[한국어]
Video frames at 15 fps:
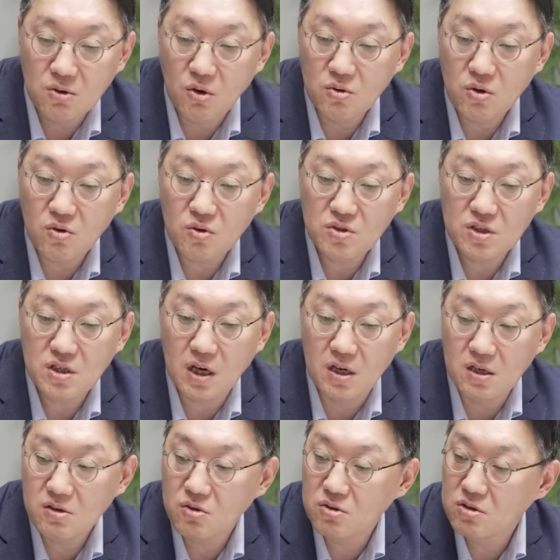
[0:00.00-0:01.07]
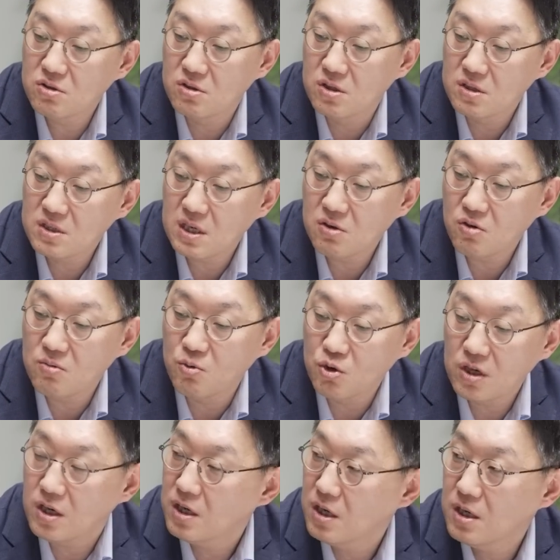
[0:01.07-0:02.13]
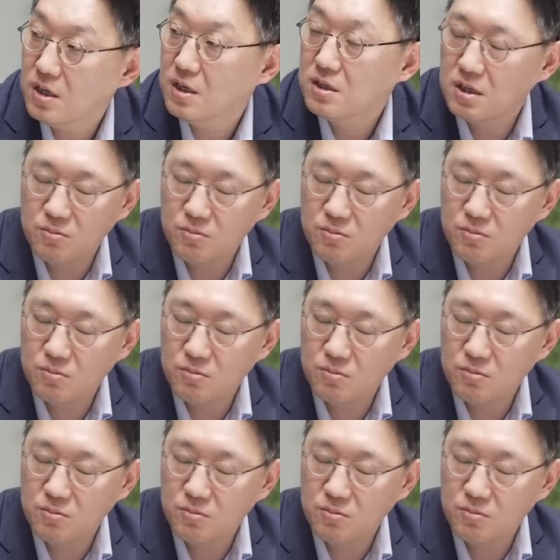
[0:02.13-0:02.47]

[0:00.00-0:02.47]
더 떨어지지 않을 것들 음. 싼거 뭐냐 음.